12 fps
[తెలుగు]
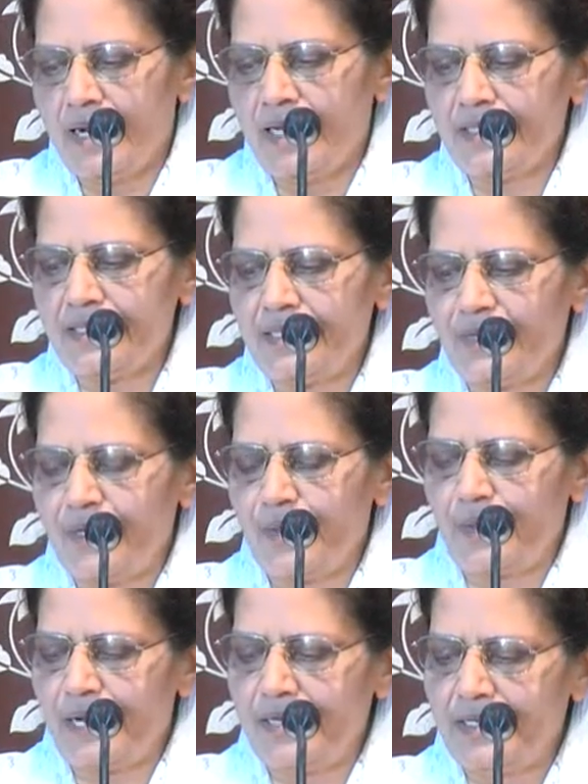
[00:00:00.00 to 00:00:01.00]
అంతటా
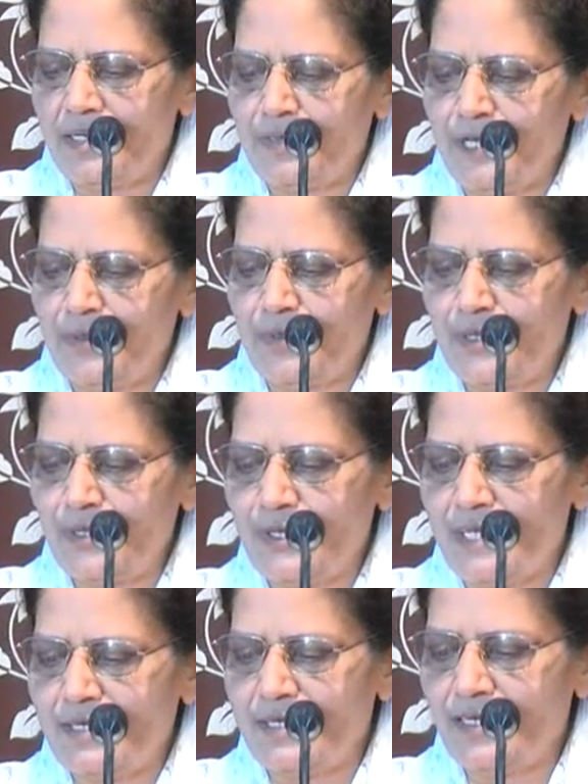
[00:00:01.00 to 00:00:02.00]
వారు
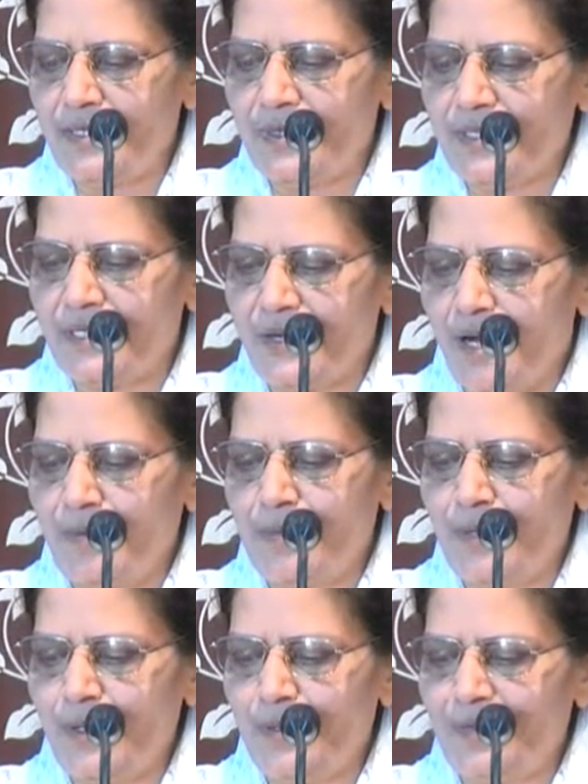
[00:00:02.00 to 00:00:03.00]
ప్రయాణమైపోచుండగా ఆయన ఒక
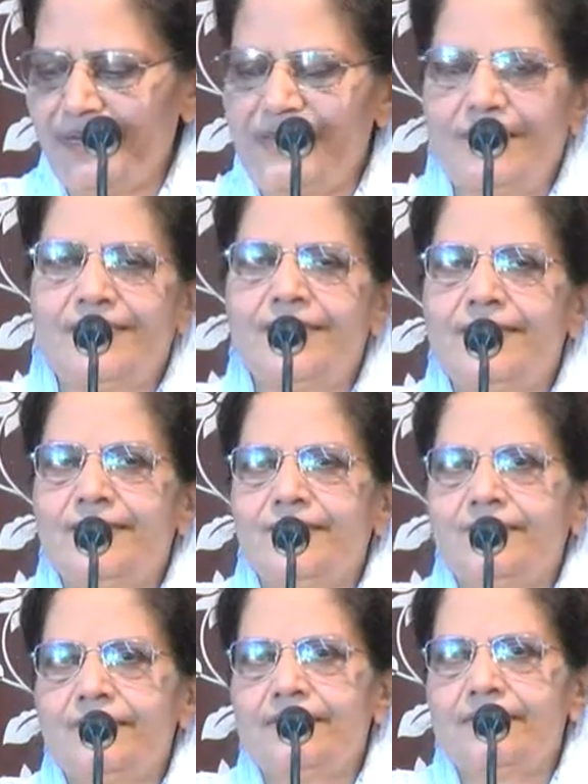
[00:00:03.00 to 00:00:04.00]
గ్రామములో ప్రవేశించారు